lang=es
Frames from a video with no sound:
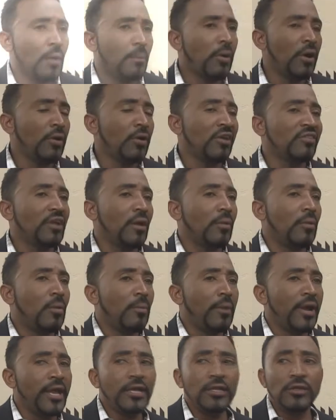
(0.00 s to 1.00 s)
Bueno, hasta el
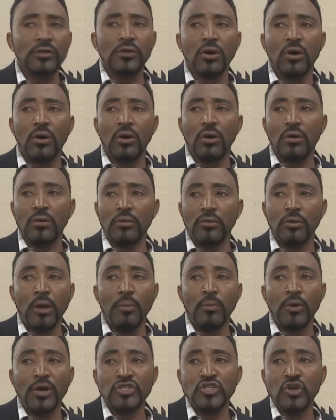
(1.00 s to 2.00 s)
momento no
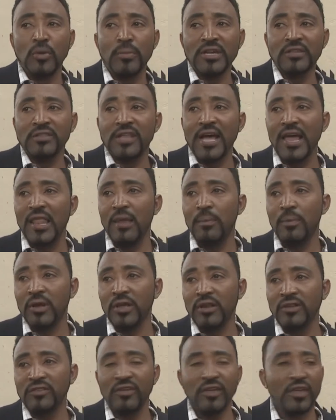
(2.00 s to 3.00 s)
hemos hecho más nada
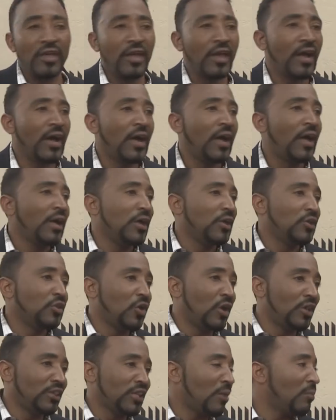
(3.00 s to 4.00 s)
porque ni siquiera
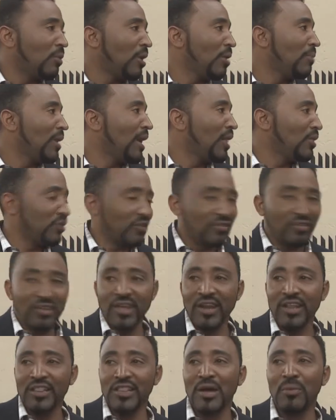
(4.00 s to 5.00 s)
no andamos armados, ni
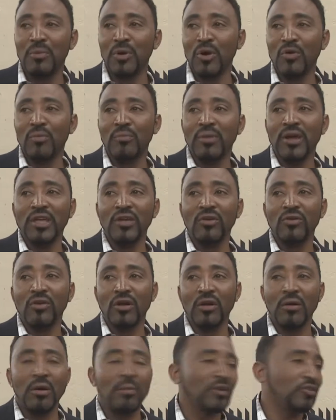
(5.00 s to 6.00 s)
siquiera andamos en un
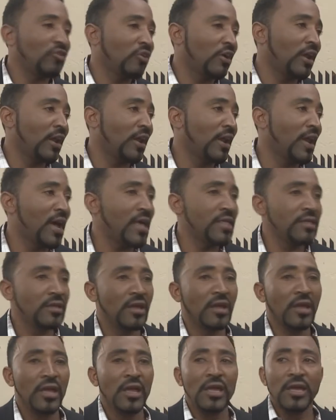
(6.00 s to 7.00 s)
vehículo que vamos a chocar a
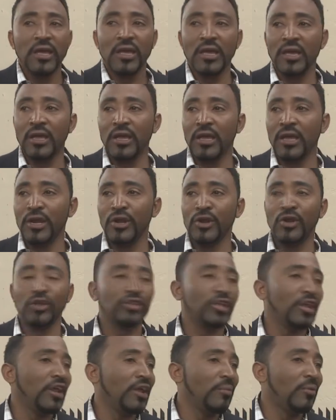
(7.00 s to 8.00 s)
nadie, eh,
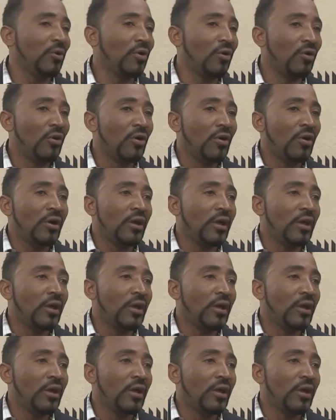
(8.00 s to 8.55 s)
no tenemos...